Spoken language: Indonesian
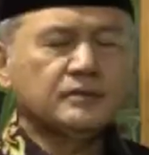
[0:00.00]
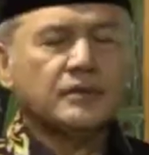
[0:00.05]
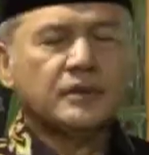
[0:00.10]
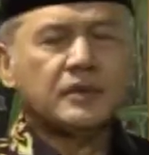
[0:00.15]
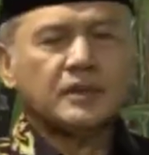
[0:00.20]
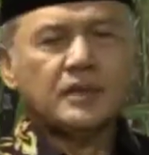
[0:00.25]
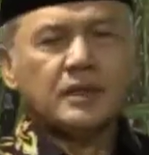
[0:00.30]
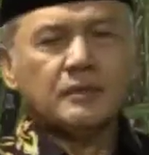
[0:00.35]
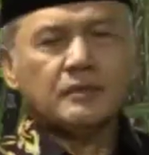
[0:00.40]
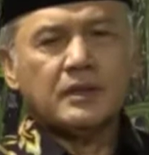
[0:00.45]

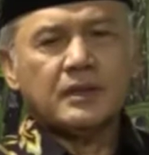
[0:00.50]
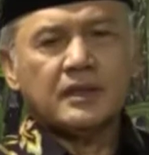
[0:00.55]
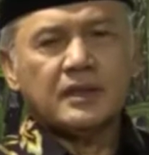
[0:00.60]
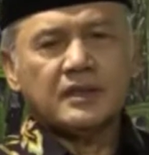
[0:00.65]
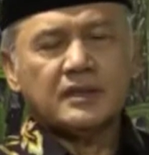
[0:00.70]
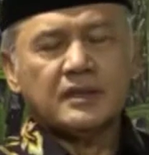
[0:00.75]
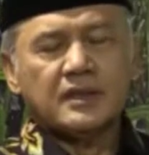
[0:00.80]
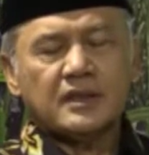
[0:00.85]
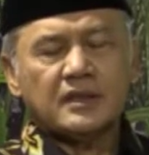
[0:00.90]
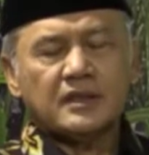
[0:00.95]
Pertama
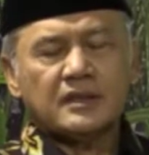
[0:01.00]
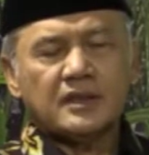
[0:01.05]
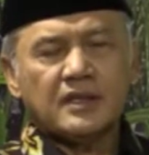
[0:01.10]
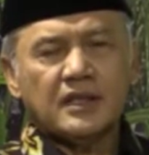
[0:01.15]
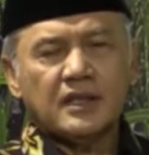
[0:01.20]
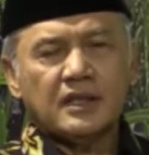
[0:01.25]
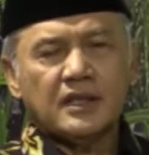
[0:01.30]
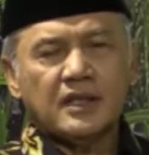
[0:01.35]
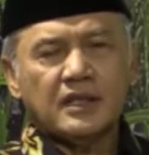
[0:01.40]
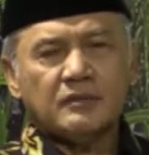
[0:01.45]
dari segi
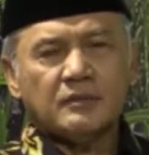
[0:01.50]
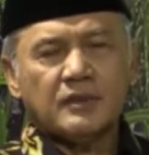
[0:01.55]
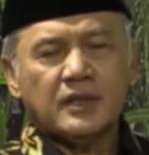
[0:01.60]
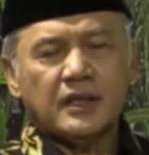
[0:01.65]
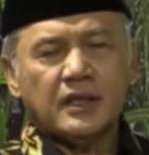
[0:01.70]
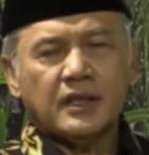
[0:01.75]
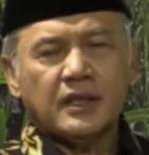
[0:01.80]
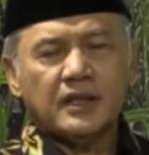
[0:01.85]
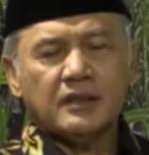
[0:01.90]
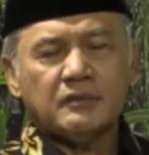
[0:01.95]

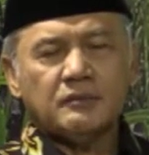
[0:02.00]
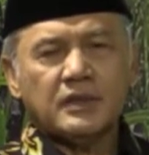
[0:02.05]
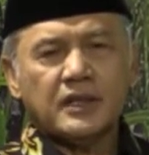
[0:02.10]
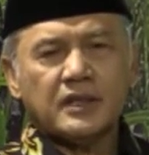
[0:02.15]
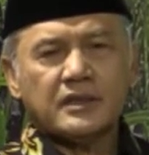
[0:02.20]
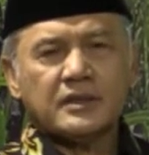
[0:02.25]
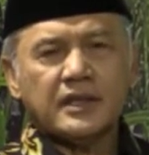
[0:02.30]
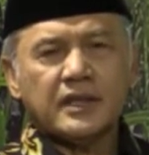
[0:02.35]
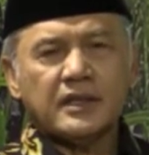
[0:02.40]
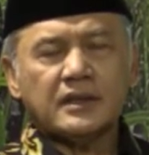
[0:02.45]
keagamaan,
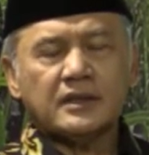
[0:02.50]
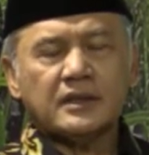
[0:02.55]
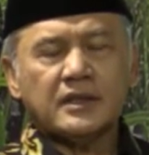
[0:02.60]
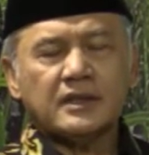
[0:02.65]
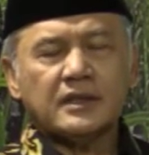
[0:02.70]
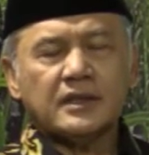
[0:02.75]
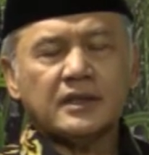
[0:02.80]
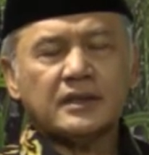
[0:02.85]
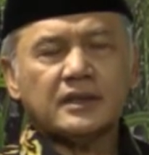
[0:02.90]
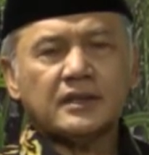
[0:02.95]
bangsa ini
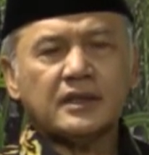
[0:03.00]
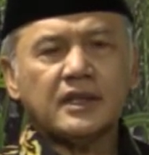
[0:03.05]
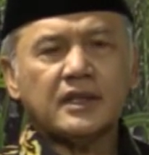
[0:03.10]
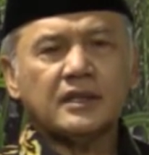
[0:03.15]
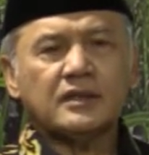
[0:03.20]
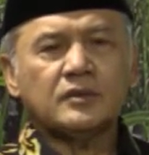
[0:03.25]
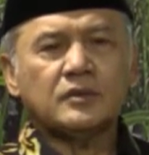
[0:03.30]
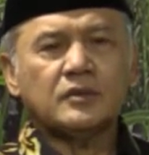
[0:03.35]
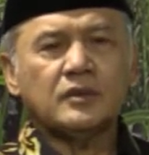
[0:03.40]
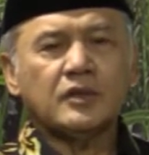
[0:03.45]

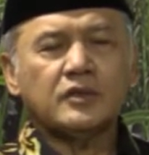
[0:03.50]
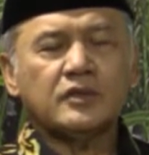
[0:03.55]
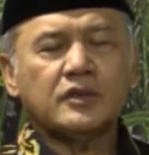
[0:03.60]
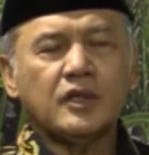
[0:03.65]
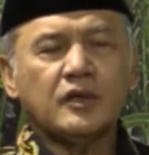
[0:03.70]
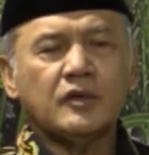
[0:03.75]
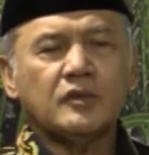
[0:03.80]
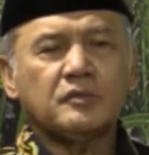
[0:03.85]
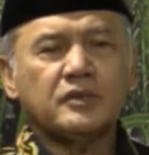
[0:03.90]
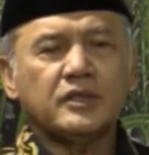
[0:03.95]
ternyata sudah
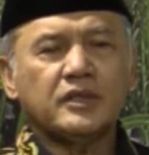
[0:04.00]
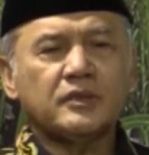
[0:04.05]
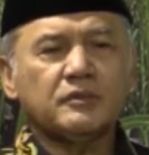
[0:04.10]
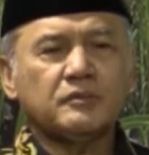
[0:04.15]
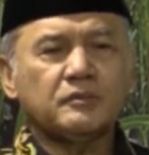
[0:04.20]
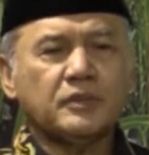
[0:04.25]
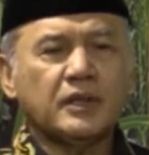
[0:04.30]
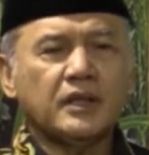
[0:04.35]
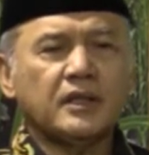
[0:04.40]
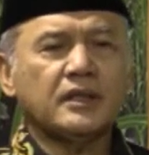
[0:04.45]
jauh
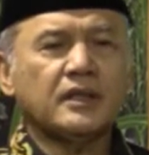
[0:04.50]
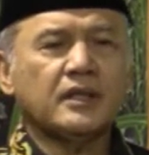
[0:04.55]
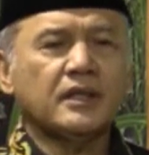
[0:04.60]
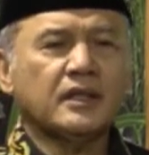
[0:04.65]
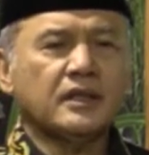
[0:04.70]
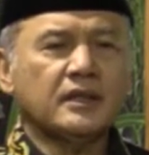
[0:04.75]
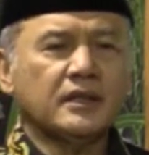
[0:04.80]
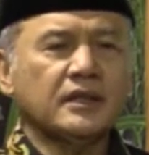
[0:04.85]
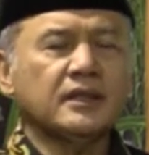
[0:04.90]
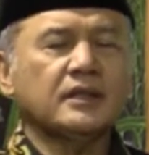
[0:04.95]
menyimpang
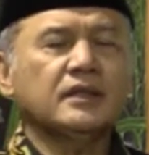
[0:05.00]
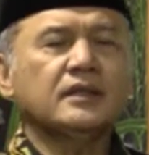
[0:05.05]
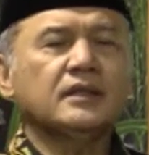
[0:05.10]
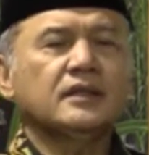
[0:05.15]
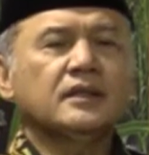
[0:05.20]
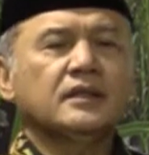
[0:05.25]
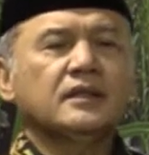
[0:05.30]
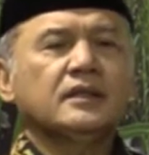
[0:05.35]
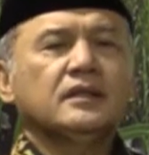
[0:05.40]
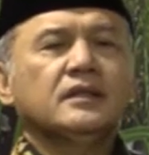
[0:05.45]
dari
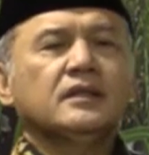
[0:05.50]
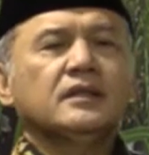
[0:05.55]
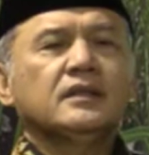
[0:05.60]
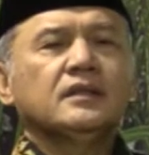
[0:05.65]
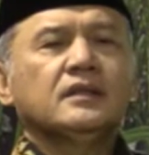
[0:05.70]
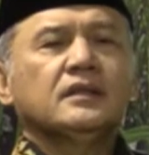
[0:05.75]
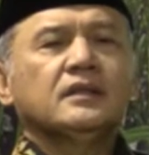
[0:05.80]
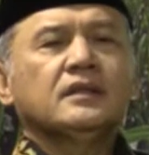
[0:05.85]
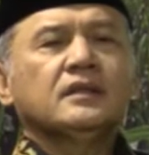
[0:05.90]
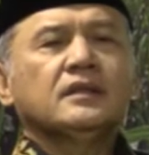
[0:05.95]

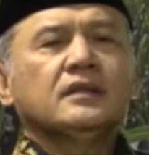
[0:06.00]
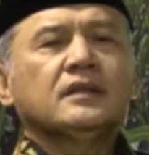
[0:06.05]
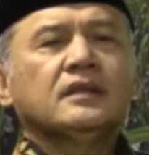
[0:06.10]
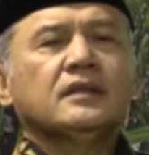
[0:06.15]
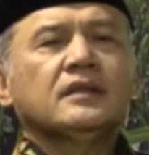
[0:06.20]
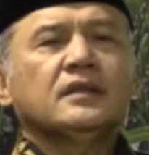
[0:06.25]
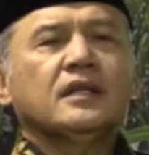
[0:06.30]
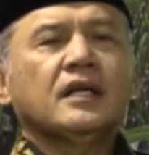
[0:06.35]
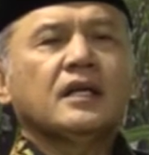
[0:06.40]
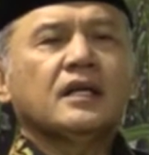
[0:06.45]

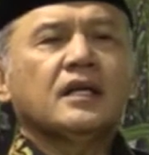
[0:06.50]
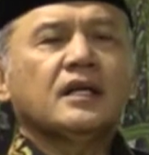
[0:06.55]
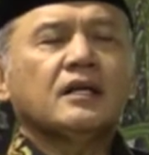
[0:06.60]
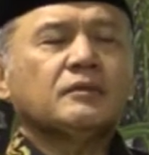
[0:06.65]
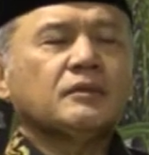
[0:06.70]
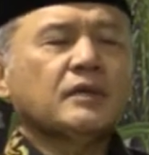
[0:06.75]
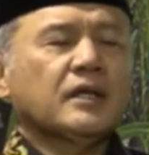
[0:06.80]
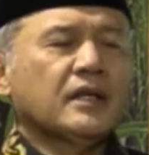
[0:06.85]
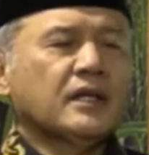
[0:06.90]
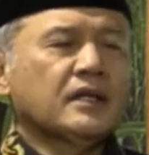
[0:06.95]

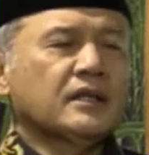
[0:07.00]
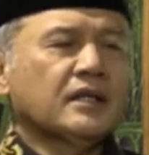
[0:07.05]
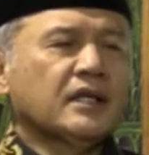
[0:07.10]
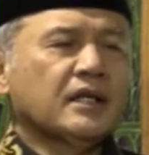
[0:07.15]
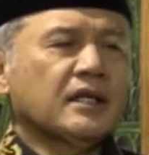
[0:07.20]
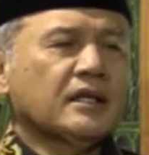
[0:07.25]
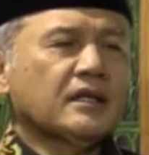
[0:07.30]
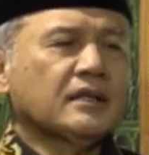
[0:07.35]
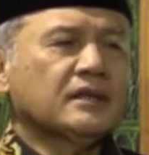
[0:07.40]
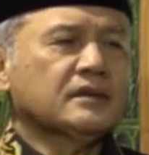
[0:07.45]
keagamaan
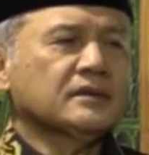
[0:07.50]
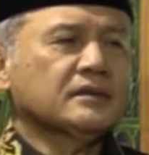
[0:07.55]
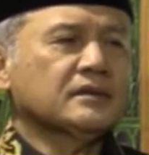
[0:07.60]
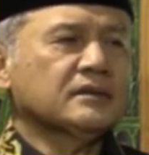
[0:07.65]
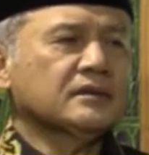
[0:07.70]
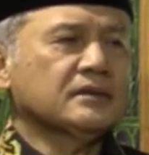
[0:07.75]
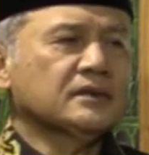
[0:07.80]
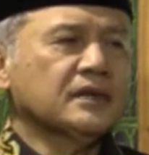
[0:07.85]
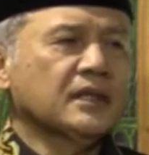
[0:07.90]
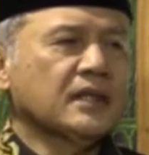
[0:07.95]
yang
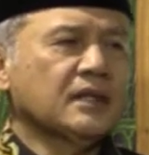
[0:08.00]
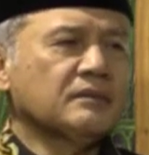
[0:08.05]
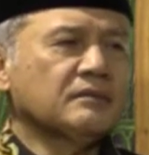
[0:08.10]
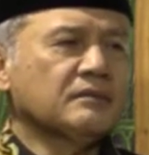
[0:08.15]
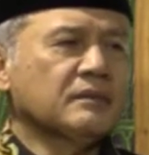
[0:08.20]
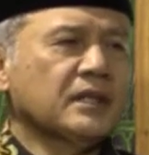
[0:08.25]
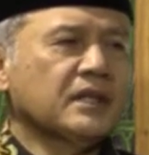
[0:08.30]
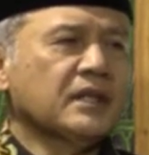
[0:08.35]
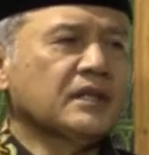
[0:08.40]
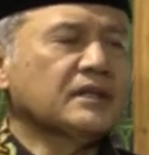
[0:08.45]
yang
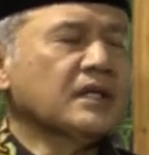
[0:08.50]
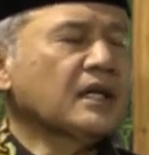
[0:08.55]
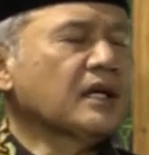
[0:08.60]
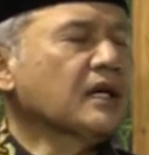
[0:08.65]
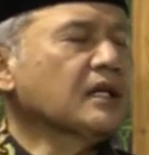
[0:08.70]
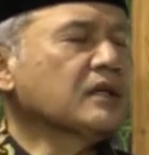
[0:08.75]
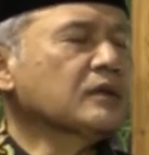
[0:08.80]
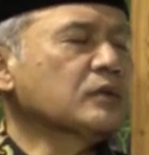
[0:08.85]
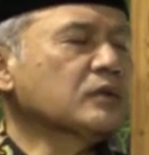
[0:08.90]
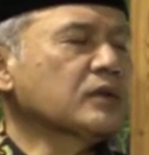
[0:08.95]

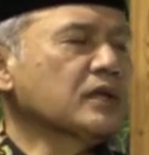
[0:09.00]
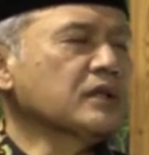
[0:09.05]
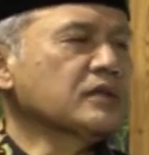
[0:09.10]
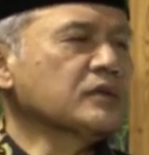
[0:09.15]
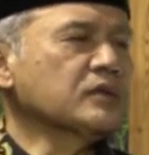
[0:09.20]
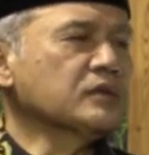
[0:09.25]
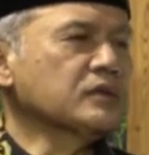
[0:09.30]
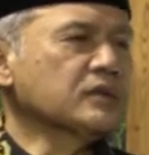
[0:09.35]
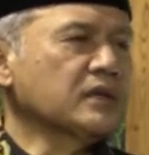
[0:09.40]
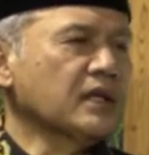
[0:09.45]
berdasarkan
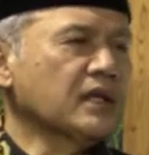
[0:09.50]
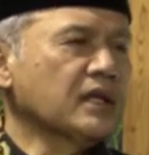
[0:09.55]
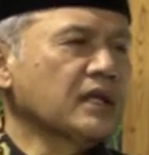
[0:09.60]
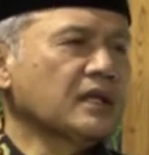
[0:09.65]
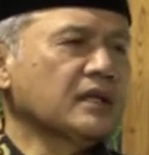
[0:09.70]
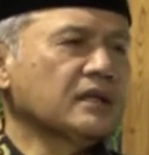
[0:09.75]
Quran Sunnah.